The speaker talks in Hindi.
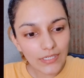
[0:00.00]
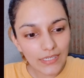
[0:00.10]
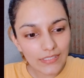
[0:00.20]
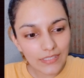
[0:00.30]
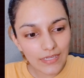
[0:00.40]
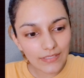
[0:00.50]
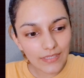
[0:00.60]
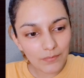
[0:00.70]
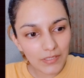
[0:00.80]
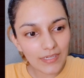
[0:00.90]
केस ये कि
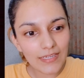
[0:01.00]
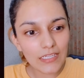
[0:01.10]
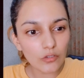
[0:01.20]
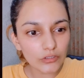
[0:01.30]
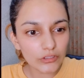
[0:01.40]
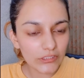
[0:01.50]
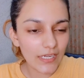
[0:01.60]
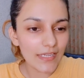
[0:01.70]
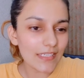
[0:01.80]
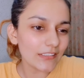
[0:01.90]
बिल्ली ने कुछ किया
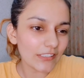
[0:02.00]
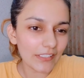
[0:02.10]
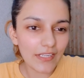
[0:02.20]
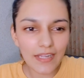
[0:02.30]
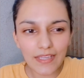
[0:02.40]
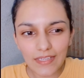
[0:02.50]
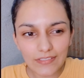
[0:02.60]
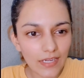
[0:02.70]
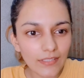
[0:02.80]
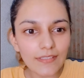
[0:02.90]
है छेड़ा है
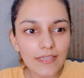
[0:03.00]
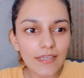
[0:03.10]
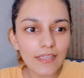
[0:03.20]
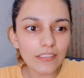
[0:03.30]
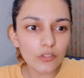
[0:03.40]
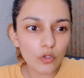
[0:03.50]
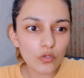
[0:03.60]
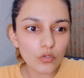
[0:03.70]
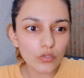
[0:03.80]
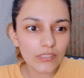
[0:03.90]
क्या किया है दोनों
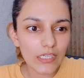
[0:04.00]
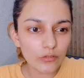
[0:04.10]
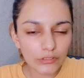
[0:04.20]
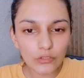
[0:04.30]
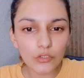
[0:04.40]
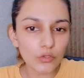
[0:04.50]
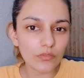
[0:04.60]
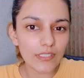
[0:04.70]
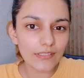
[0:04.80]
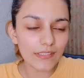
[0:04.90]
कुत्ते उसी को ढूंढ
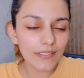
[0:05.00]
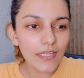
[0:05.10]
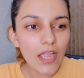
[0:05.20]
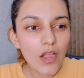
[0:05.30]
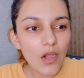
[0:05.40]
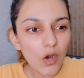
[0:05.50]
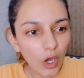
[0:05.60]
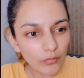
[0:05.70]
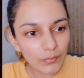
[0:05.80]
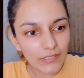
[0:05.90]
रहे थे
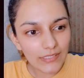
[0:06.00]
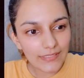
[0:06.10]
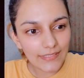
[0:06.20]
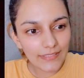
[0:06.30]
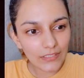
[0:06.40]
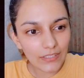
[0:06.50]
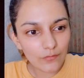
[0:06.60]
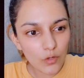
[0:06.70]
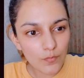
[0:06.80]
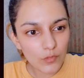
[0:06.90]
और बिल्ली ने देखा कि
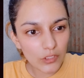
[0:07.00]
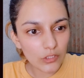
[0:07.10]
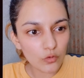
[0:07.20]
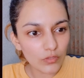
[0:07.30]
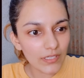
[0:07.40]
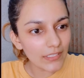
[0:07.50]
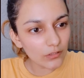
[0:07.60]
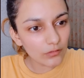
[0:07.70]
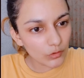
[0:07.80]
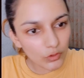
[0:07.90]
वो मुझे ढूंढ रहे हैं
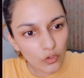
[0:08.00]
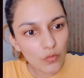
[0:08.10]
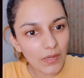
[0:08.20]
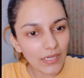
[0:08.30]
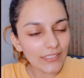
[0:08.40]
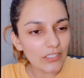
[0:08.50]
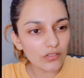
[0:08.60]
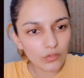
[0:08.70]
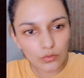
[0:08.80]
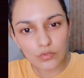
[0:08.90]
तो उधर को भागी और
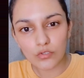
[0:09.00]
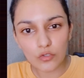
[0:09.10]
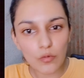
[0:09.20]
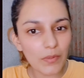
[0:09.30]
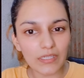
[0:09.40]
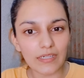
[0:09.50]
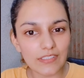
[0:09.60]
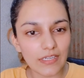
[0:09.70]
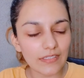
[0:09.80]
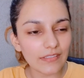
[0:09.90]
दोनों उसको पकड़ने जा
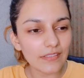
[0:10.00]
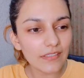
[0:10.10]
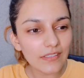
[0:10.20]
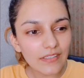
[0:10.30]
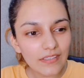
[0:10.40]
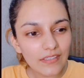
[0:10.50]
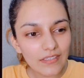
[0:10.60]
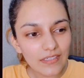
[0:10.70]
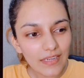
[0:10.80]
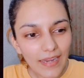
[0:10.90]
रहे हैं
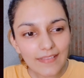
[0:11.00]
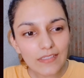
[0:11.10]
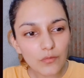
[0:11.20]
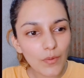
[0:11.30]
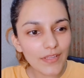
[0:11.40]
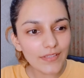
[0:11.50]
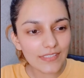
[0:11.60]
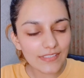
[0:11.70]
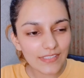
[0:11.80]
इधर वे दिस